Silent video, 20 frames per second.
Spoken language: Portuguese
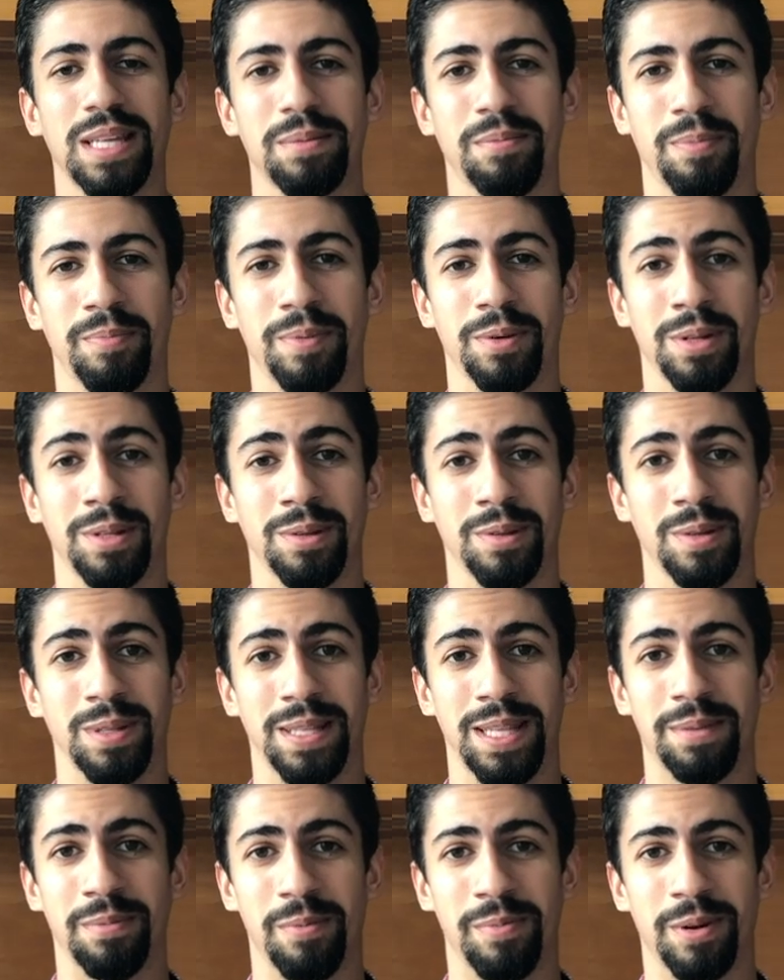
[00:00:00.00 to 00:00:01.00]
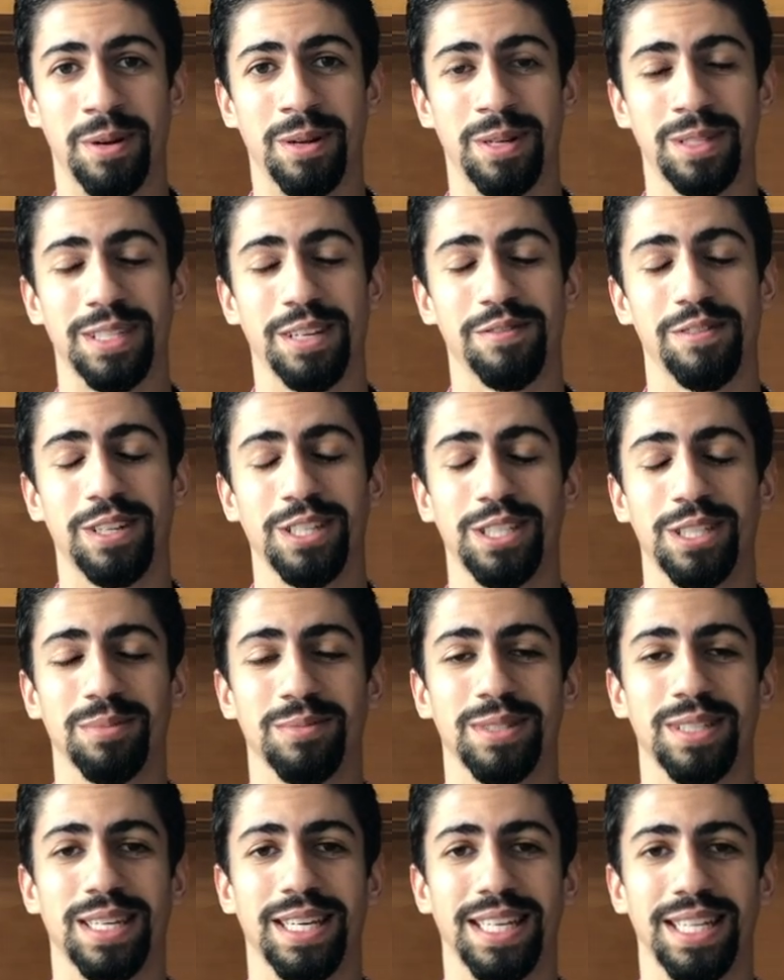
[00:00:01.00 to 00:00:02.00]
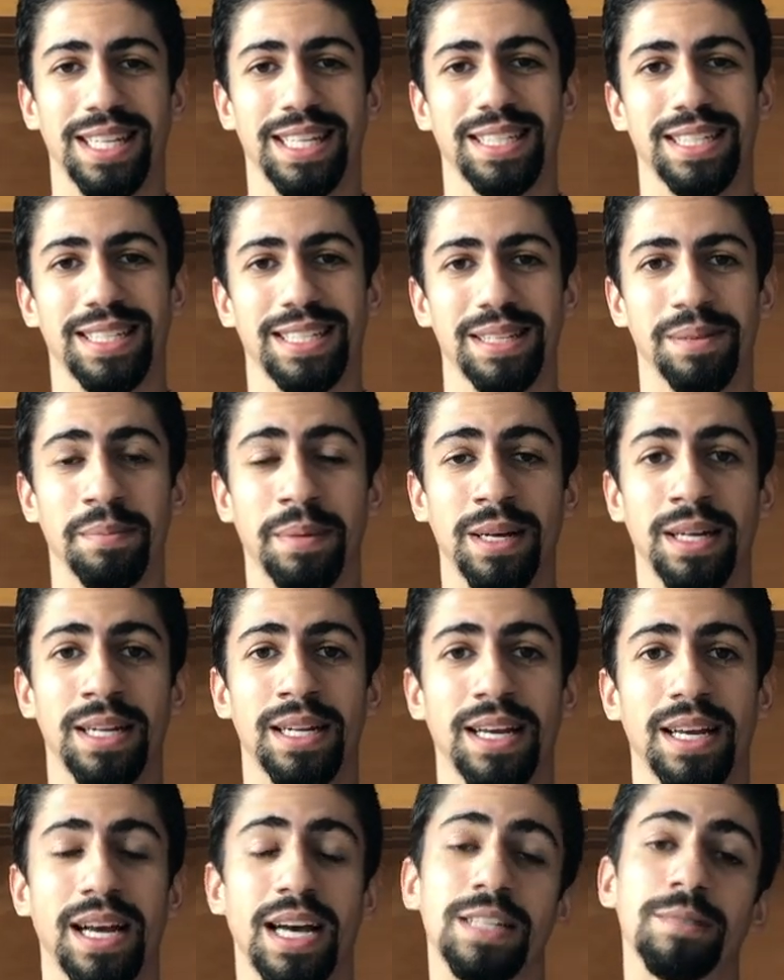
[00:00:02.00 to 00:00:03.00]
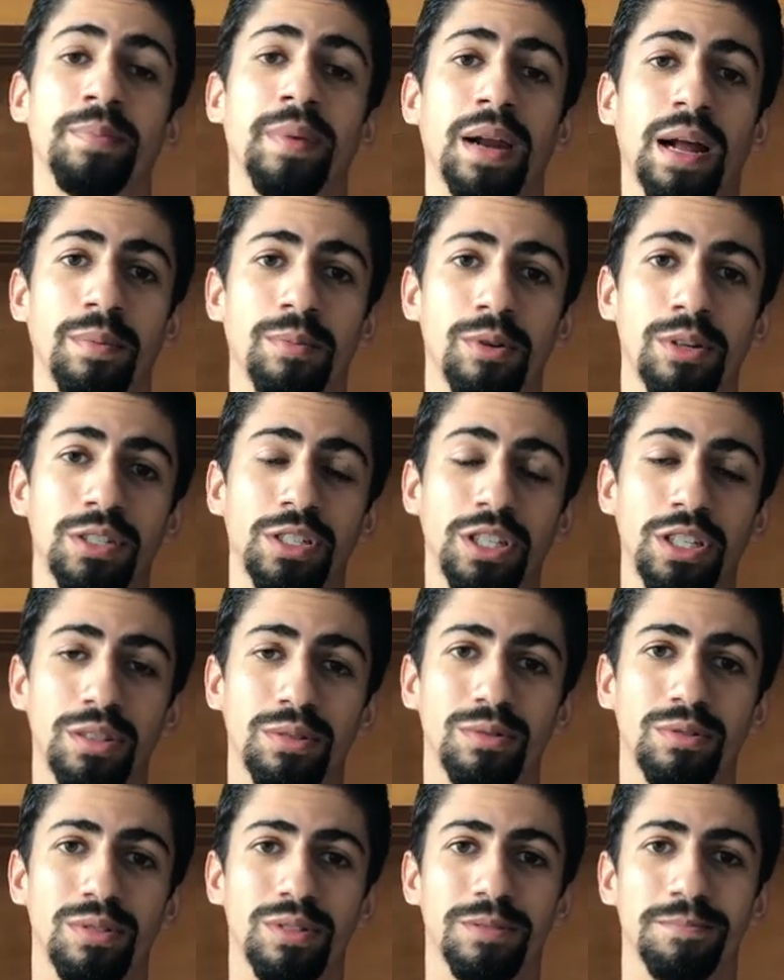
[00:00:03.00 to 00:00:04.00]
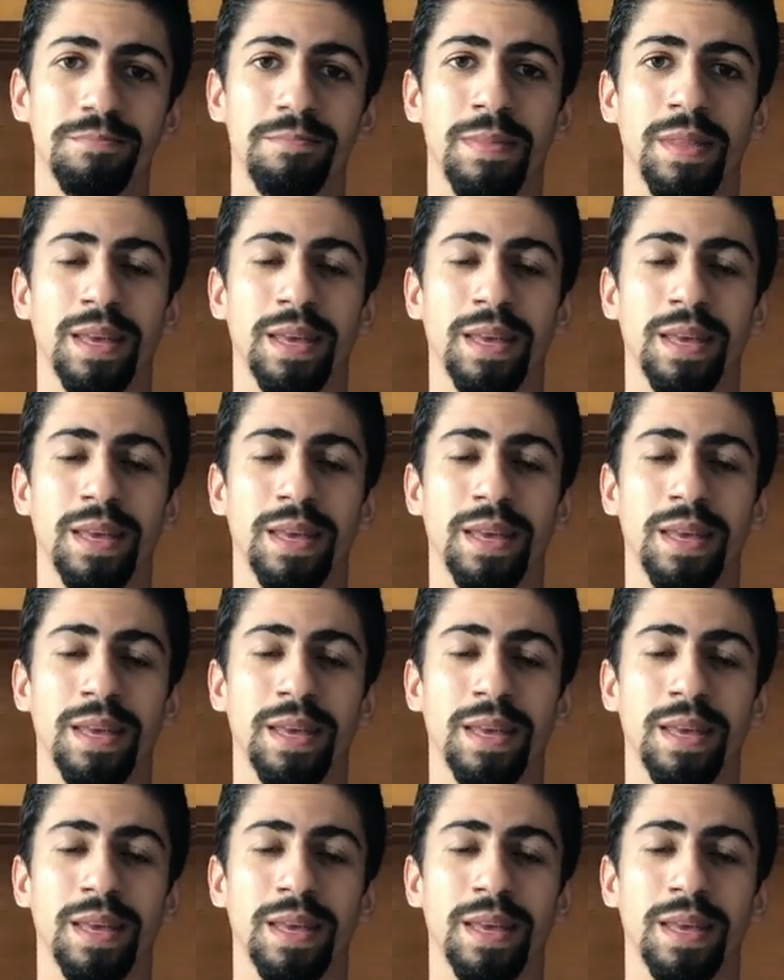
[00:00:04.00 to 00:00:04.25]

tema para nós refletirmos aqui nessa semana as parábolas de Jesus.